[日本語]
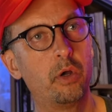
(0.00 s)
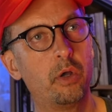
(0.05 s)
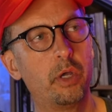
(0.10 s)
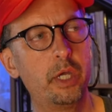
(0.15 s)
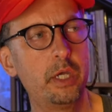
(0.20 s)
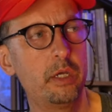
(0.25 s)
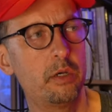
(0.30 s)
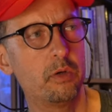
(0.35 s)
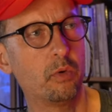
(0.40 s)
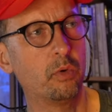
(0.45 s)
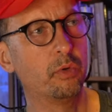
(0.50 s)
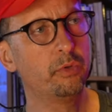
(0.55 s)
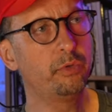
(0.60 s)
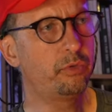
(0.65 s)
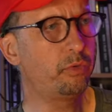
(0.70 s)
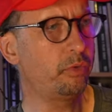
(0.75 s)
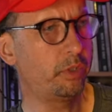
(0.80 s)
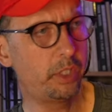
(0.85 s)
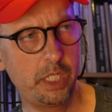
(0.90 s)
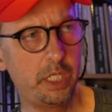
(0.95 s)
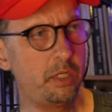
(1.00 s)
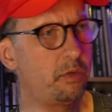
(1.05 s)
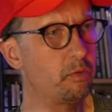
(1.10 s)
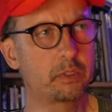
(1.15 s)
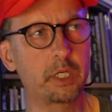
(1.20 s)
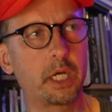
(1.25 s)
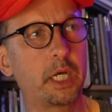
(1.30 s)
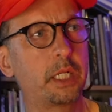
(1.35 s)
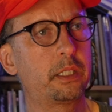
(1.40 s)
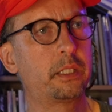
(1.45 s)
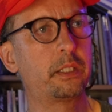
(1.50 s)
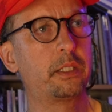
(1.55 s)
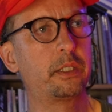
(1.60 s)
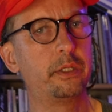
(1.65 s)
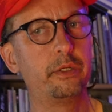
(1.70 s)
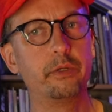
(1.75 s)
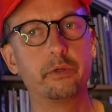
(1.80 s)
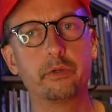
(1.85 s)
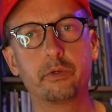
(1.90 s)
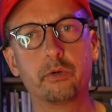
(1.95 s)
え本当にいいのかって
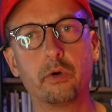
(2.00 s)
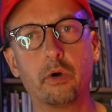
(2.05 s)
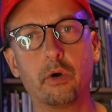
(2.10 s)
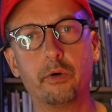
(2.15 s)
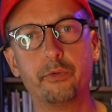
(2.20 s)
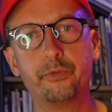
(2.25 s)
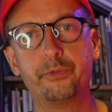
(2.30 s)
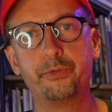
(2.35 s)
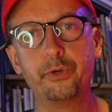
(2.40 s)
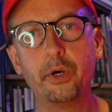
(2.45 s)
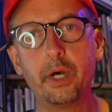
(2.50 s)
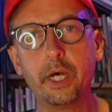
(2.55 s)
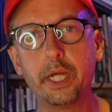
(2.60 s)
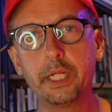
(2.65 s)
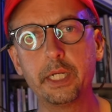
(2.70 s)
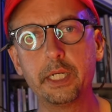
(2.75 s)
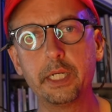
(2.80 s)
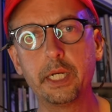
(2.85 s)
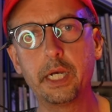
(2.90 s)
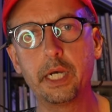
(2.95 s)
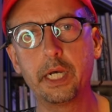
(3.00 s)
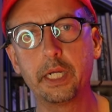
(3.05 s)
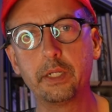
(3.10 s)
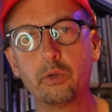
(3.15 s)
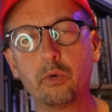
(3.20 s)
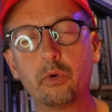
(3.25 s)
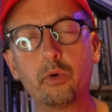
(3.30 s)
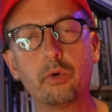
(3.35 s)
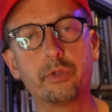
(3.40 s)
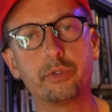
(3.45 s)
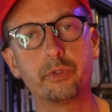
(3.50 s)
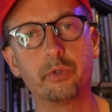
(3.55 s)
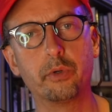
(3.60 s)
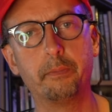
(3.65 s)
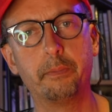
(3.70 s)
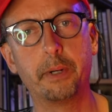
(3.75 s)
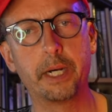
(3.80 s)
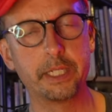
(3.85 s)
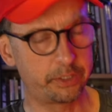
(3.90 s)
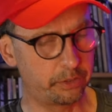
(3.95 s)
いうこう不安が残ると
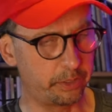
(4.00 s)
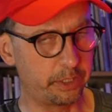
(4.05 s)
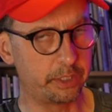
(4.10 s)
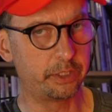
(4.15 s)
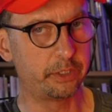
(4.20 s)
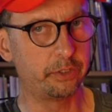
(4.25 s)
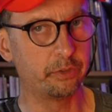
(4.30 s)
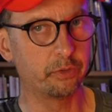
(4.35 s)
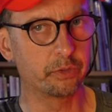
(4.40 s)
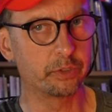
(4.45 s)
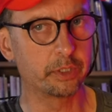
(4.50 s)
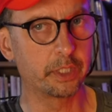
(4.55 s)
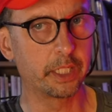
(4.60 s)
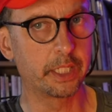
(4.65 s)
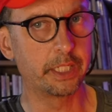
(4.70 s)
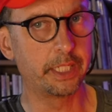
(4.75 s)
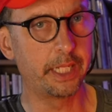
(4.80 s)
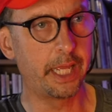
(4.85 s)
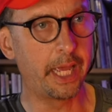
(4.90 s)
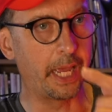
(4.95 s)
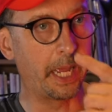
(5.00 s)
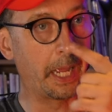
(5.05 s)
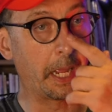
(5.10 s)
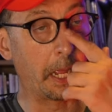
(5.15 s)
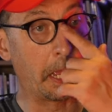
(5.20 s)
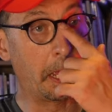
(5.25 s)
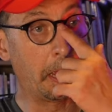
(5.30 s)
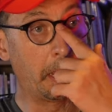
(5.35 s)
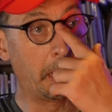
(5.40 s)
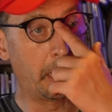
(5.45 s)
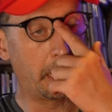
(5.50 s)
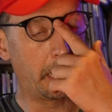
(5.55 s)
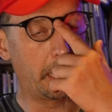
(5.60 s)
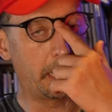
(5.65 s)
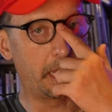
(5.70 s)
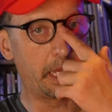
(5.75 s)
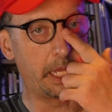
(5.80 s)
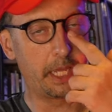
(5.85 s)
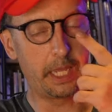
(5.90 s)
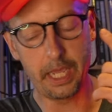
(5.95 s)
まずいっていうことなんで、
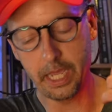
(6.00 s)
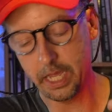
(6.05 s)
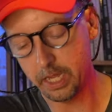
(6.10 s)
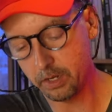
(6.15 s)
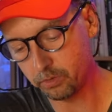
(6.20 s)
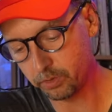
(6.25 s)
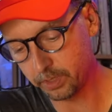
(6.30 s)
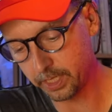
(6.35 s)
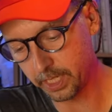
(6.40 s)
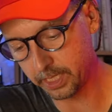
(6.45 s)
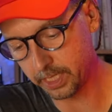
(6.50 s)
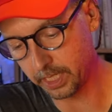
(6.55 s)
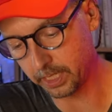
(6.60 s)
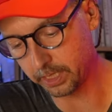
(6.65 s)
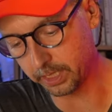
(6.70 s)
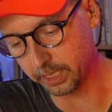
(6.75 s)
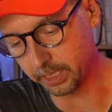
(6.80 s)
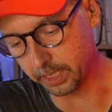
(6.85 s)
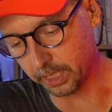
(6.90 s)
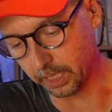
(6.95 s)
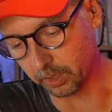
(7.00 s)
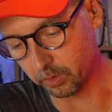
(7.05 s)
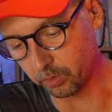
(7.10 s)
えー、英語で出てきた